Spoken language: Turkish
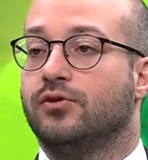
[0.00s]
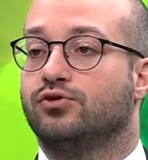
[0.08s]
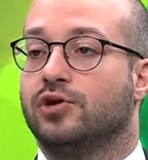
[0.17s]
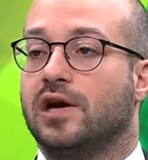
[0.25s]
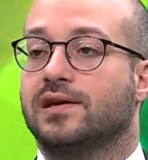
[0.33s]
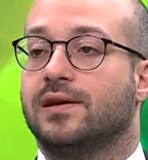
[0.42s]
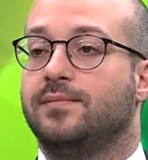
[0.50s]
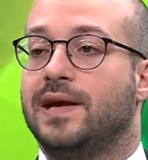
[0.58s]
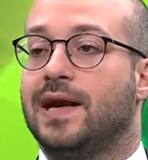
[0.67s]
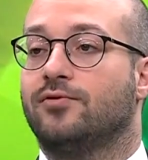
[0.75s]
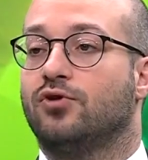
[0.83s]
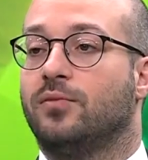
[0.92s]
Özellikle
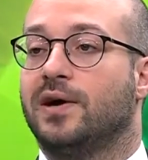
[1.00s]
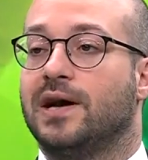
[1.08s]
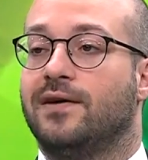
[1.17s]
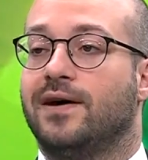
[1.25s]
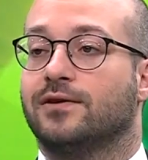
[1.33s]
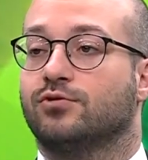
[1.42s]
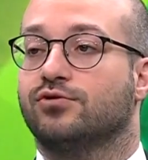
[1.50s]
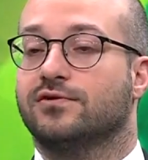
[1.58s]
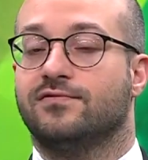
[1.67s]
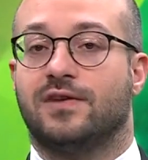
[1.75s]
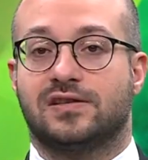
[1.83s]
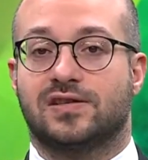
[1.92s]
Milan, Roma,
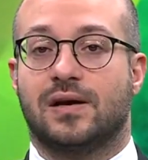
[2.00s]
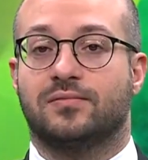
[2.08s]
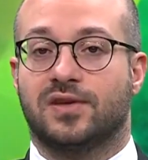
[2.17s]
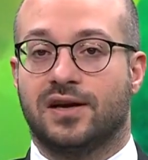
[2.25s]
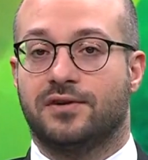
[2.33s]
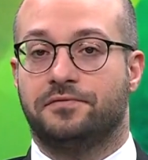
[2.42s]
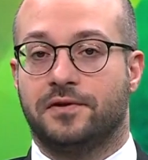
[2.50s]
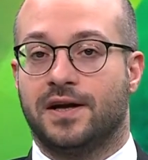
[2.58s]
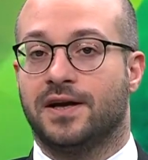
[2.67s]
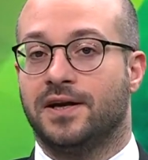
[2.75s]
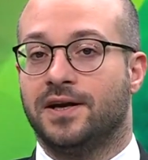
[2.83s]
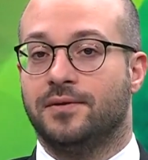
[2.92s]
Leverkusen, West Ham tarafı
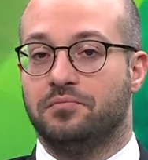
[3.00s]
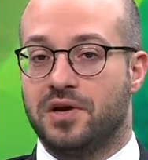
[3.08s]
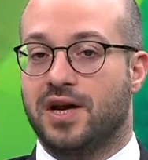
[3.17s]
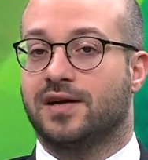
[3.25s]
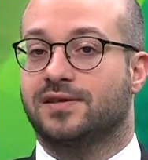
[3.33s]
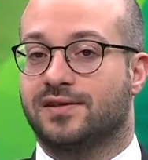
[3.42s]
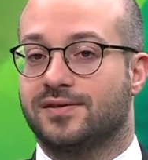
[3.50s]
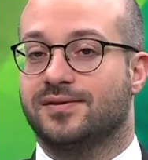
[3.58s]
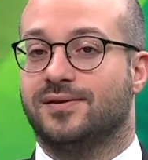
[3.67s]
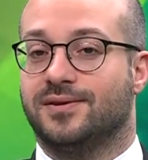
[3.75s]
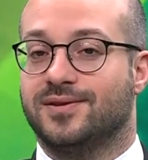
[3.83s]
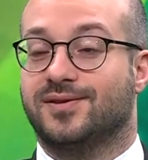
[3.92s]
biraz
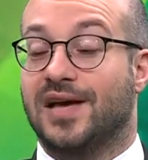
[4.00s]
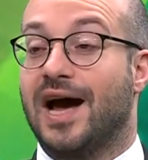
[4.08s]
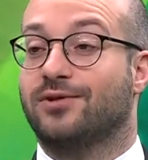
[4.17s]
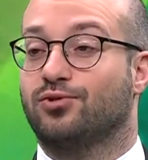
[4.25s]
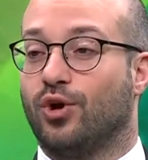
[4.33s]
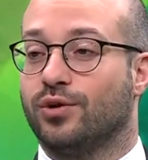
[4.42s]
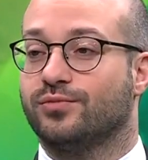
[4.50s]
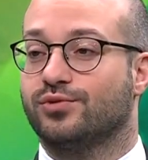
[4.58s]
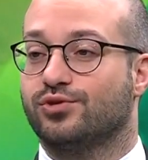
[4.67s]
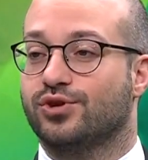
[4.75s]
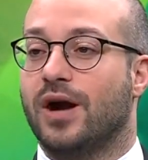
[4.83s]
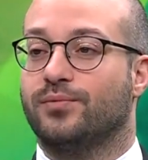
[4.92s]
e, sert
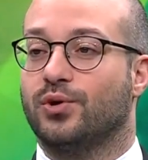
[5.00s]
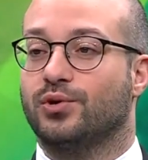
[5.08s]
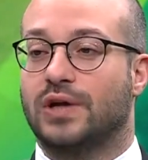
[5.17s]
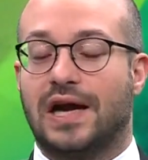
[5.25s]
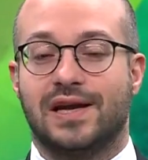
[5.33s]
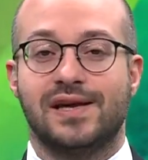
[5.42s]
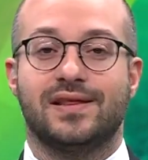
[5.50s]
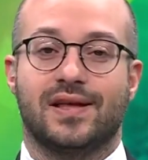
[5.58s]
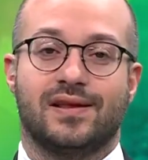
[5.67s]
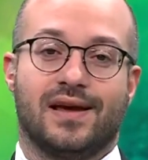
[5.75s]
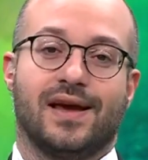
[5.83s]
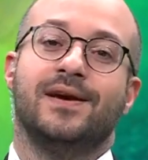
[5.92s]
olmuş. Şampiyonlar
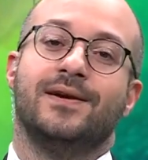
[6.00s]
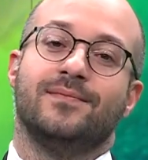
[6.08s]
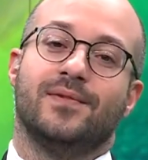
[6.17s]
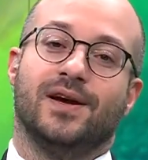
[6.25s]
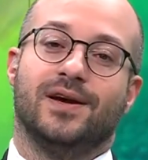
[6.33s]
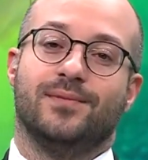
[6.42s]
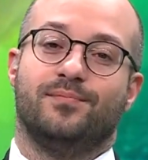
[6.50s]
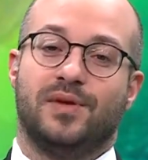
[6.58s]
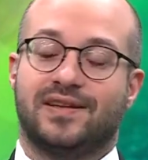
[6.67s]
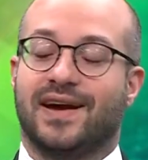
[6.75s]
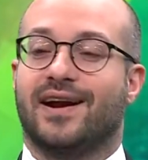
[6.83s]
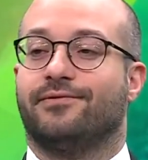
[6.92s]
Ligi'nde de e,
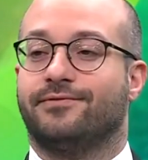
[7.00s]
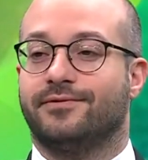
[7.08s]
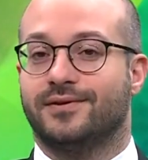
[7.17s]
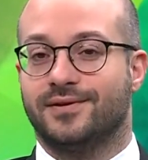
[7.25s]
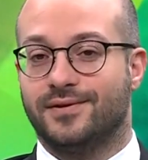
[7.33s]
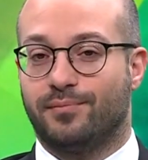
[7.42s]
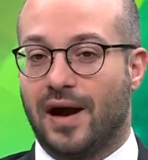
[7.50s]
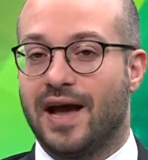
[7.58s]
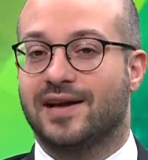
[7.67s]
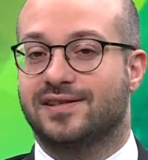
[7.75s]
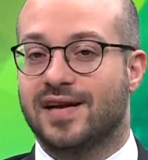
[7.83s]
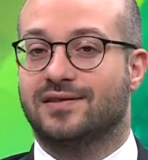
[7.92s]
bir taraf e,
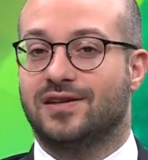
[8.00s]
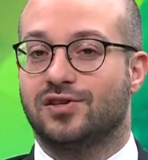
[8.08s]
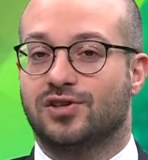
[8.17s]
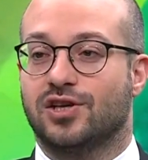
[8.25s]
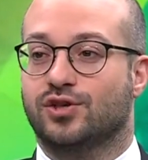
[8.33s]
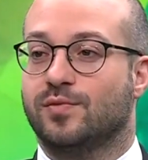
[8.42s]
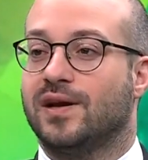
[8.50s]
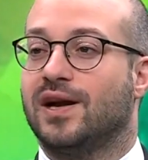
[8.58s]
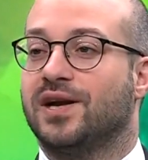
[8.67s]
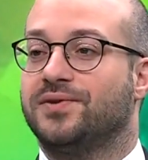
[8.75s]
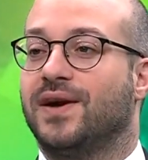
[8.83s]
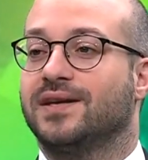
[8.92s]
bayağı sert
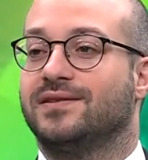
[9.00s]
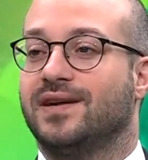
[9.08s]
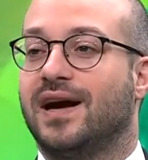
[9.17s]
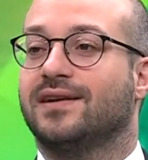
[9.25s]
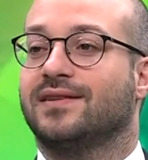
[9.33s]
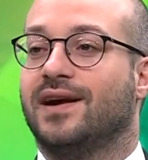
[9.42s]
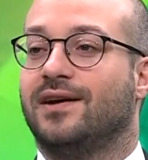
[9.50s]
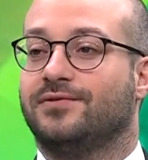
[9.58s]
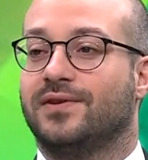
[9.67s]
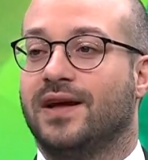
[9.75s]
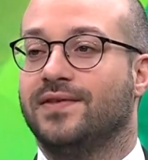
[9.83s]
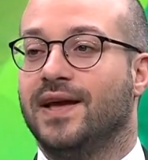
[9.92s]
eşleşmeler var. Diğer
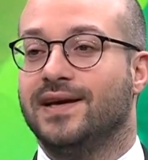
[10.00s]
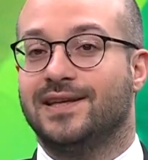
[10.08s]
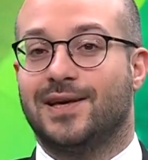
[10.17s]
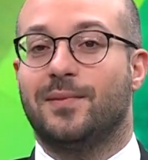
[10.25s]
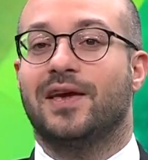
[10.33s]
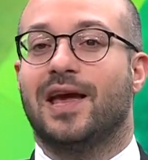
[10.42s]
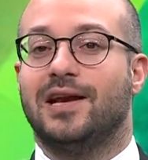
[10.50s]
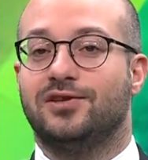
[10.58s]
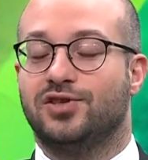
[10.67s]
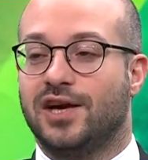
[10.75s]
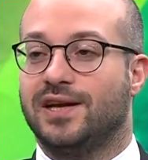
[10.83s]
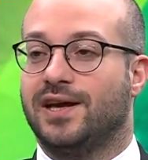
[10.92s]
taraftan kimin
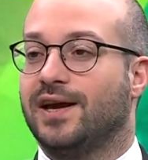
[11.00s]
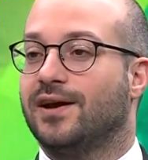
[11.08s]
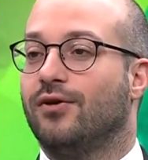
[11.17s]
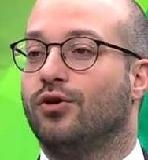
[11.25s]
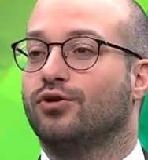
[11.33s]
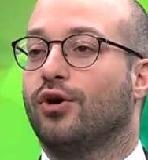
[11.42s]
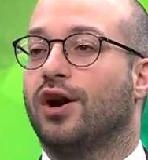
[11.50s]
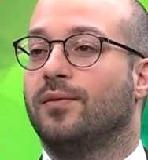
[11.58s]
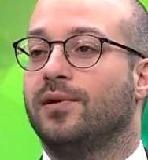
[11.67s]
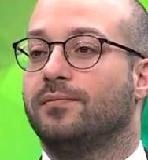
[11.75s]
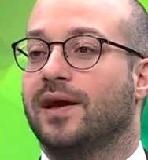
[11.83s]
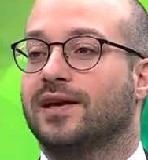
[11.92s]
geleceğini
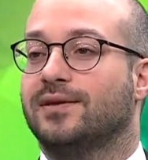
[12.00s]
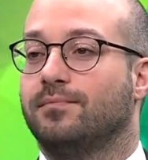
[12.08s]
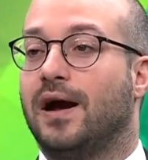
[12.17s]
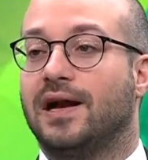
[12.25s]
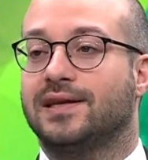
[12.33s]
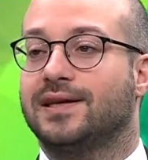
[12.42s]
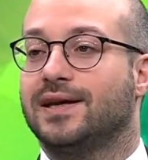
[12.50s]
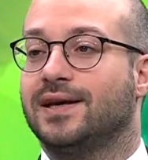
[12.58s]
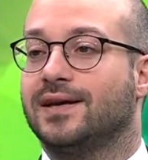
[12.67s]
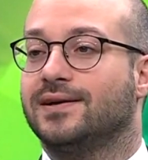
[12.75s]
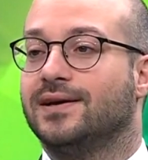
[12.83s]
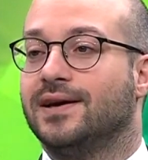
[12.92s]
öngörebilmek
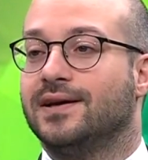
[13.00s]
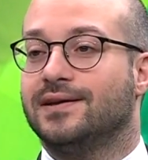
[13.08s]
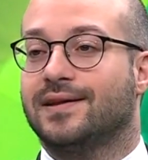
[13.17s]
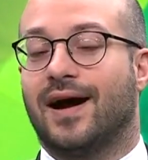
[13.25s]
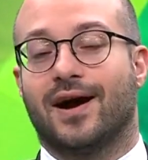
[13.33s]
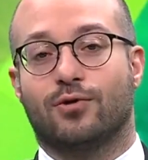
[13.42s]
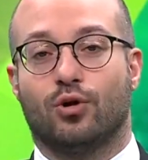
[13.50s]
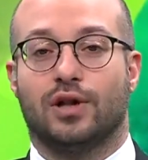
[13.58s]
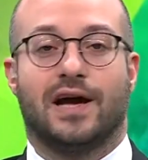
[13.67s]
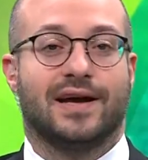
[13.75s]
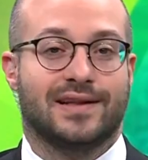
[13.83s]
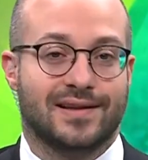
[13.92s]
belki daha
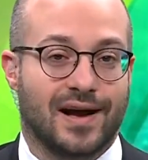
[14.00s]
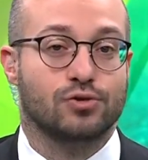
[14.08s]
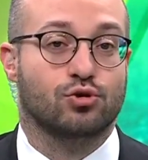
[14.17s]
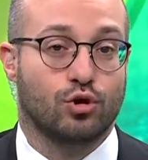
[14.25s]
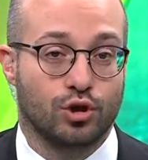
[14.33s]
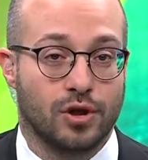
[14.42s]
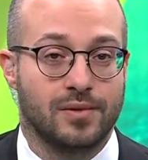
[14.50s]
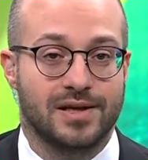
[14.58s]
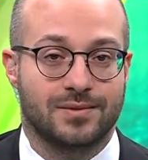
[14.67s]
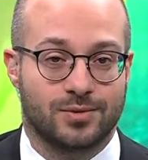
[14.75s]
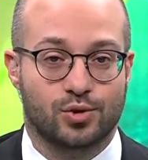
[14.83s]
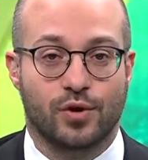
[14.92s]
kolay ya da daha zor
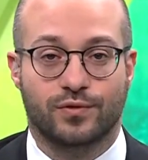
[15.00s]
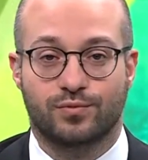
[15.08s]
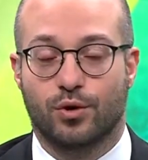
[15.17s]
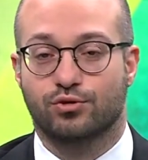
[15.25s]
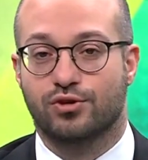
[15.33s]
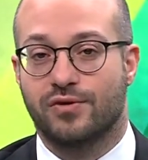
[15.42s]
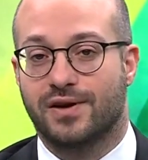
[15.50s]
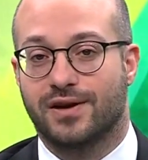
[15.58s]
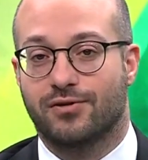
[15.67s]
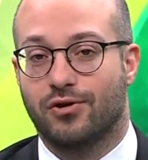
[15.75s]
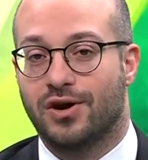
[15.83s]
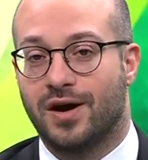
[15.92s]
olabilir birçok futbol severe
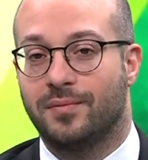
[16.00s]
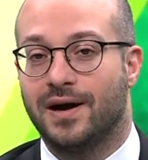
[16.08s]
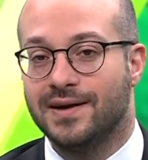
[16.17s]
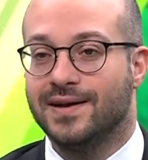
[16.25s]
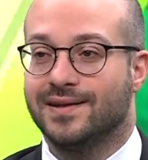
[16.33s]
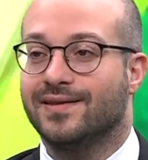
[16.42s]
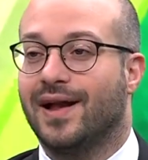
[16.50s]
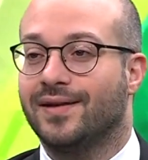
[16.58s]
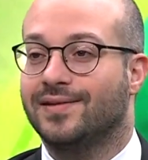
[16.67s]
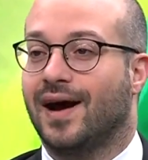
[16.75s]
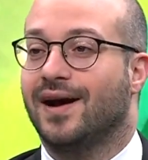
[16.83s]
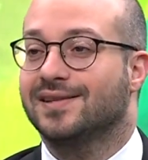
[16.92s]
göre ama
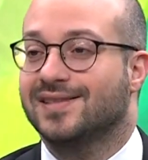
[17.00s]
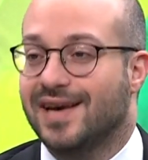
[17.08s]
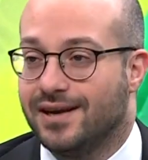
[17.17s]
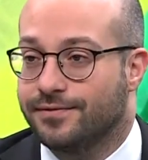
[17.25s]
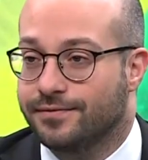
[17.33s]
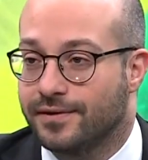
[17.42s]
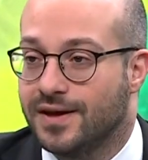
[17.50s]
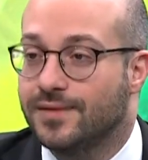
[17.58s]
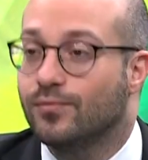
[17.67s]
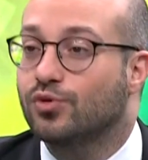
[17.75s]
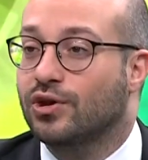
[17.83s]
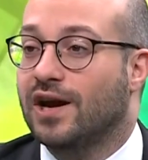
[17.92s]
daha, daha zayıf.
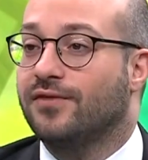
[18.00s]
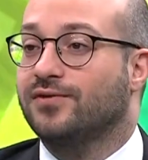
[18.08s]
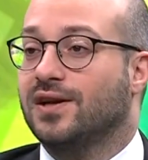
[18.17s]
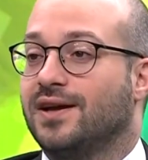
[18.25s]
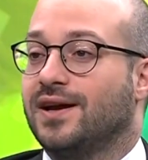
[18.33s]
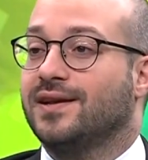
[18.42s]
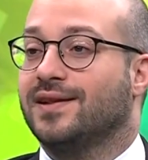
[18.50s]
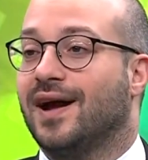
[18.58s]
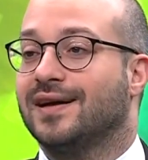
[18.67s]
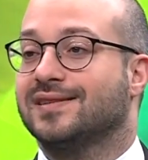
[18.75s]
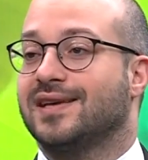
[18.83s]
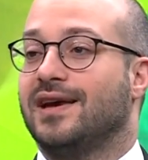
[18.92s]
Bu tarafta da
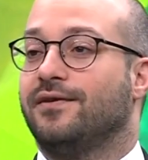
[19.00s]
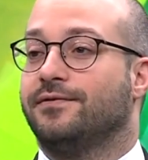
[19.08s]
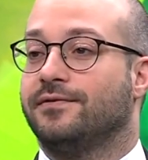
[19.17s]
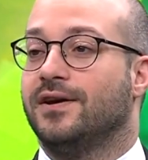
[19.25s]
daha zayıf.